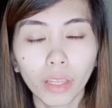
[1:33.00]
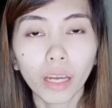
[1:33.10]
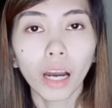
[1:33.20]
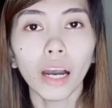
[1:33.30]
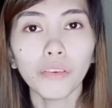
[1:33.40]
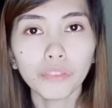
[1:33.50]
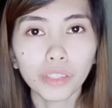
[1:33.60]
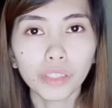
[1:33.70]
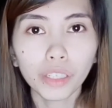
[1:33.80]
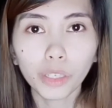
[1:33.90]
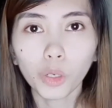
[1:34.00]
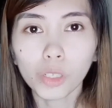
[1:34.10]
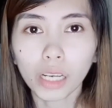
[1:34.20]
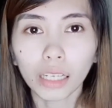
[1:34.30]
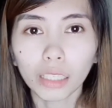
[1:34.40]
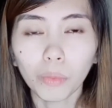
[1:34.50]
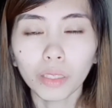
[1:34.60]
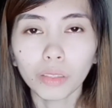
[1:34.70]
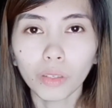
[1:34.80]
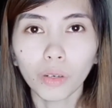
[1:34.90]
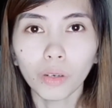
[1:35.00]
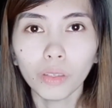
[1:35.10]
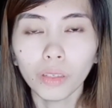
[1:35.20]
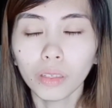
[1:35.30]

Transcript: pag... After ko, sa katawan ko,